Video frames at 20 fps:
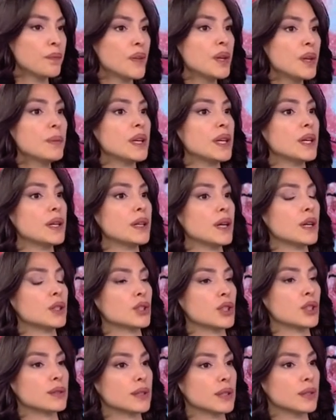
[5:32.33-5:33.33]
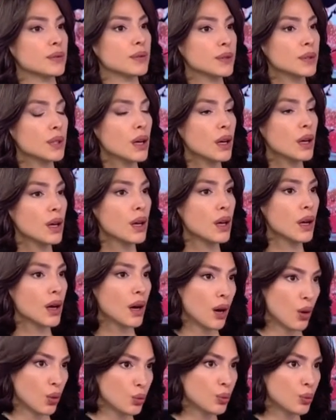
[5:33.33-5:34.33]
Değil evet. mi ihracat tarafında?
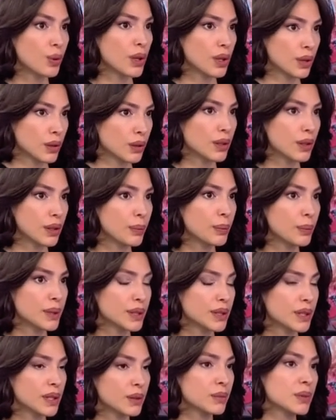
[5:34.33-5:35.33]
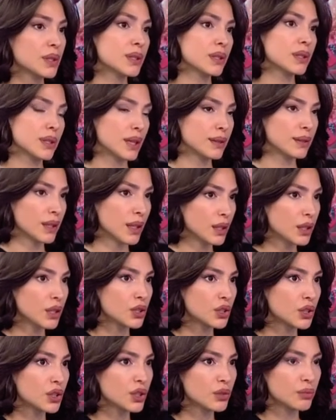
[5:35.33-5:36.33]
Avrupa ana pazarımız zaten
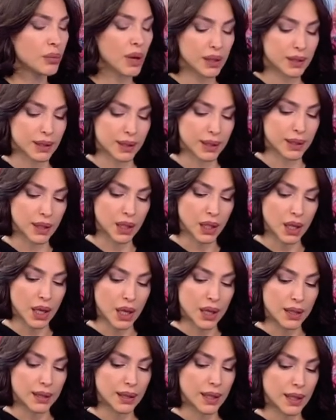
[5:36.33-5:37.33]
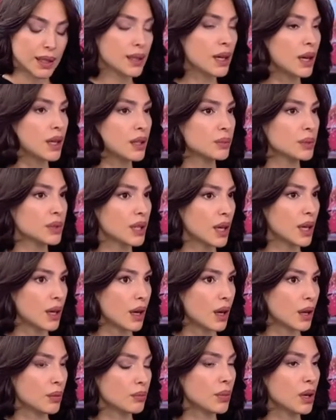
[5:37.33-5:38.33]
kaçınılmazdı. Ne kadarlık bir
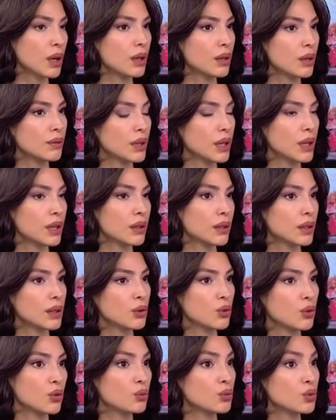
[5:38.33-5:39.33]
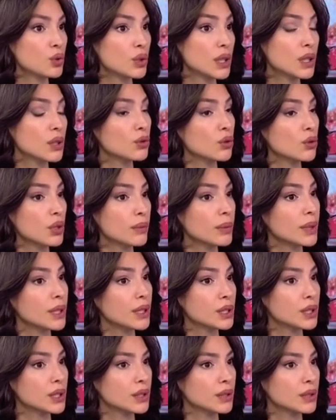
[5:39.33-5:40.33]
daralma ve hani önümüzdeki döneme
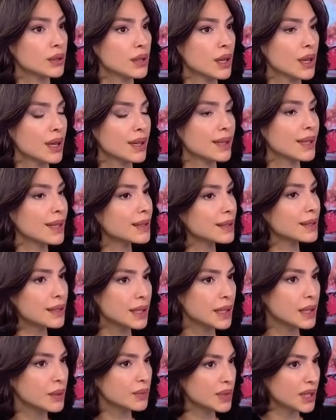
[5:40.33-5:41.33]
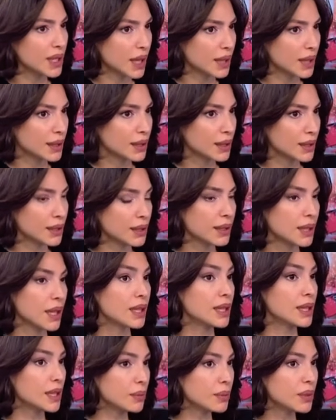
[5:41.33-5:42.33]
ilişkin ne kadar iyimsersiniz?
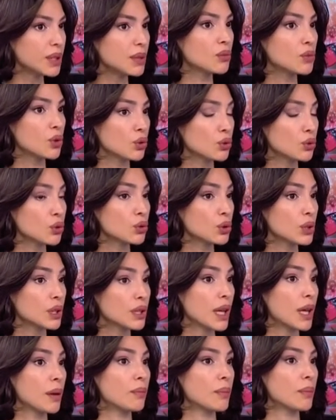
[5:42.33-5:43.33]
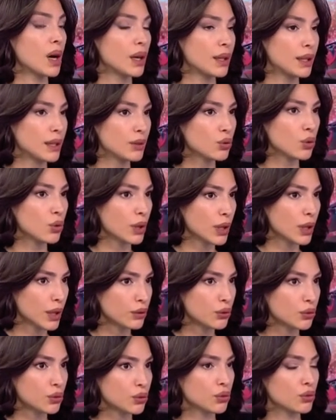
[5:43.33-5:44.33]
Yani 2024 kuşlarını hem maliyet
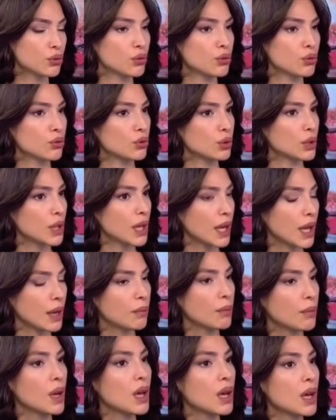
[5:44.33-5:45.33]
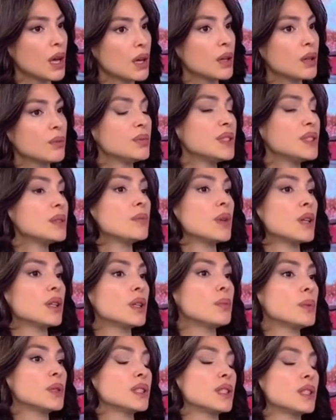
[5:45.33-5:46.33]
olarak düşündüğünüzde hem e, bizim
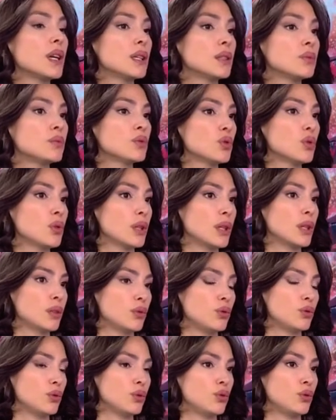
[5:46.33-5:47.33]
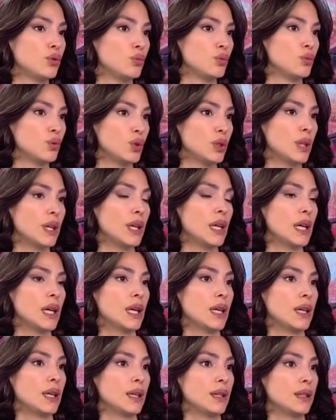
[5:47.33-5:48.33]
ana pazarlarımız olarak düşündüğümüzde
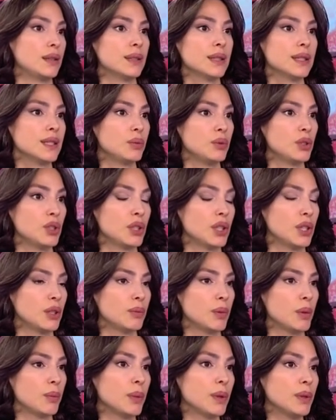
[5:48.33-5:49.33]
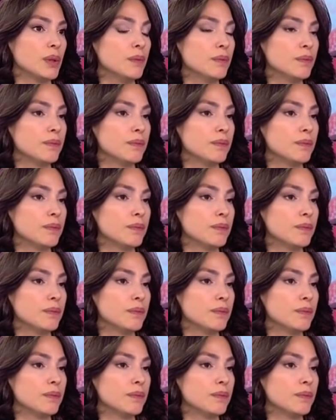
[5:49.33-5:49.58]
e, nasıl bir çıkarım yapalım?